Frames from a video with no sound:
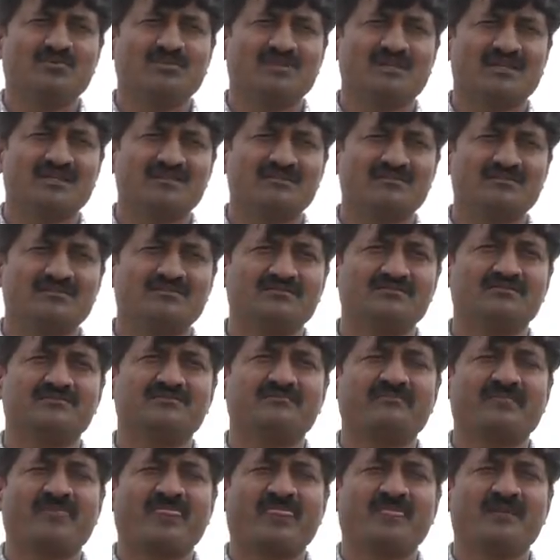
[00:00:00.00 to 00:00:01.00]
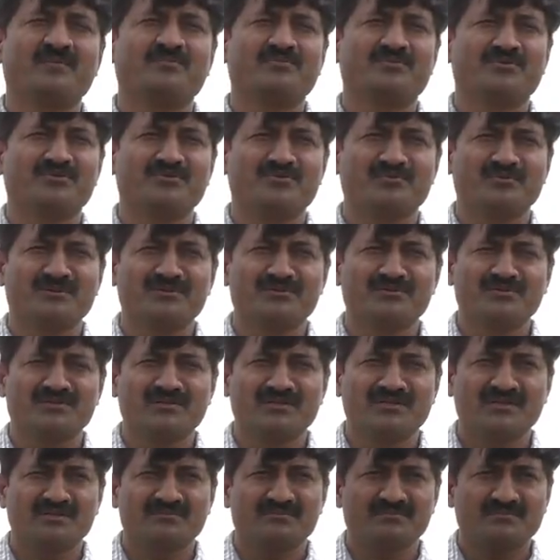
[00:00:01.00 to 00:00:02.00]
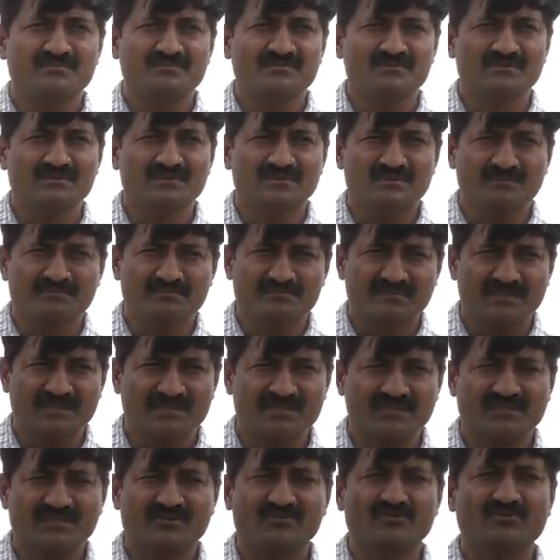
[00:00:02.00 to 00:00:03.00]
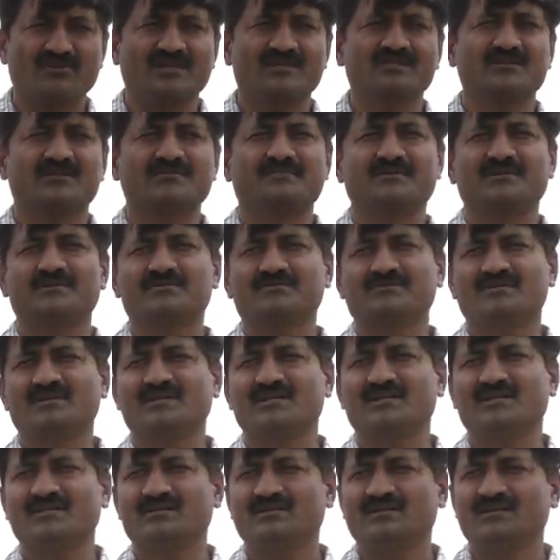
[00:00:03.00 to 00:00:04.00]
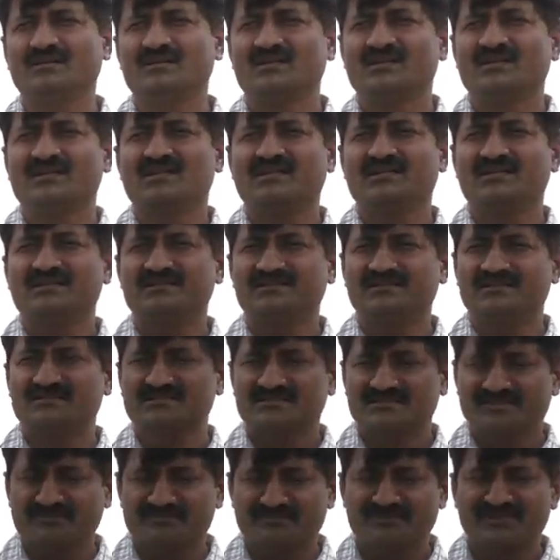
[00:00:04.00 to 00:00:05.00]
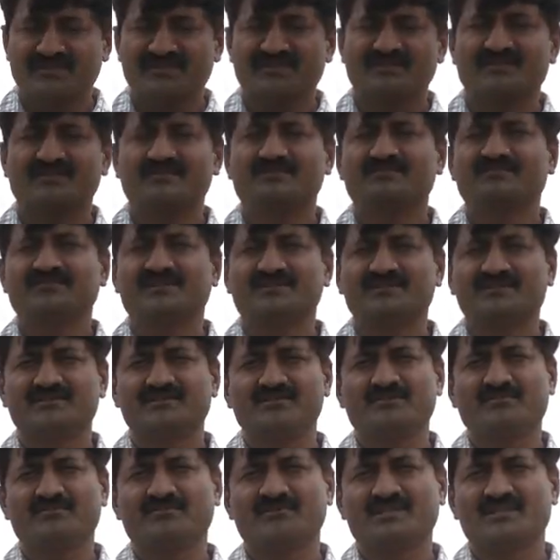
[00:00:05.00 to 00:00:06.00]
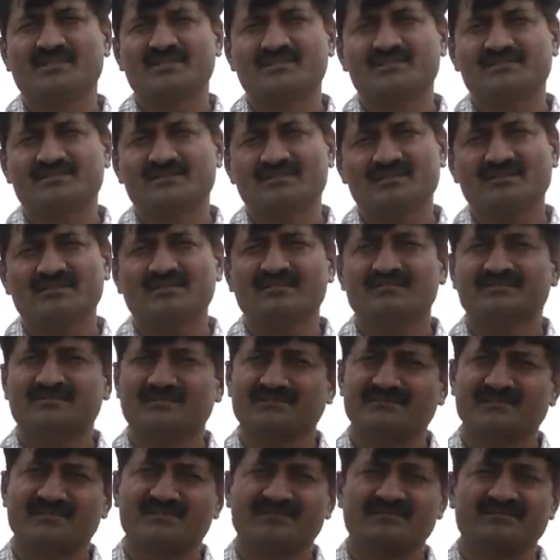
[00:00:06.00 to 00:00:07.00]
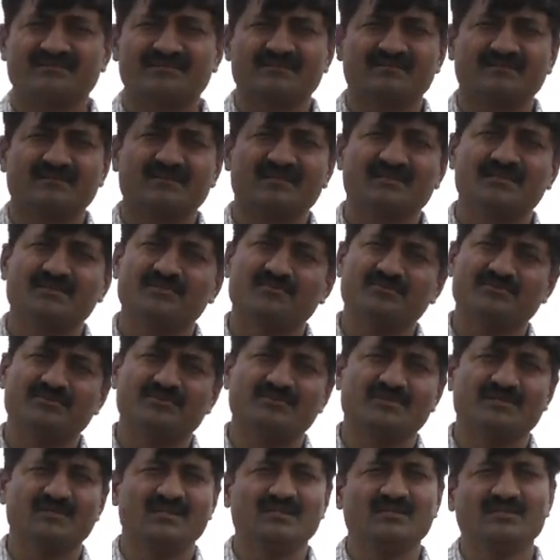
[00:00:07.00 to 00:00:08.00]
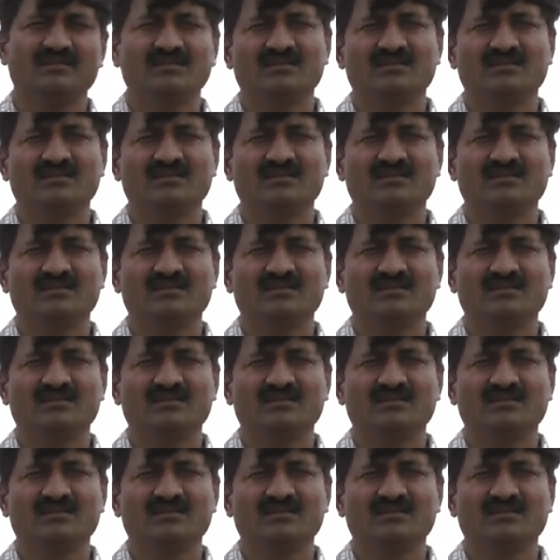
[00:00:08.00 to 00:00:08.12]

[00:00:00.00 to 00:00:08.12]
రైతులు పురుగు మందుల పైన ఎక్కువ ఆధారపడకుండా ఈ చెప్పిన పద్ధతులు పాటిస్తే సమర్థవంతంగా ఈ పురుగుని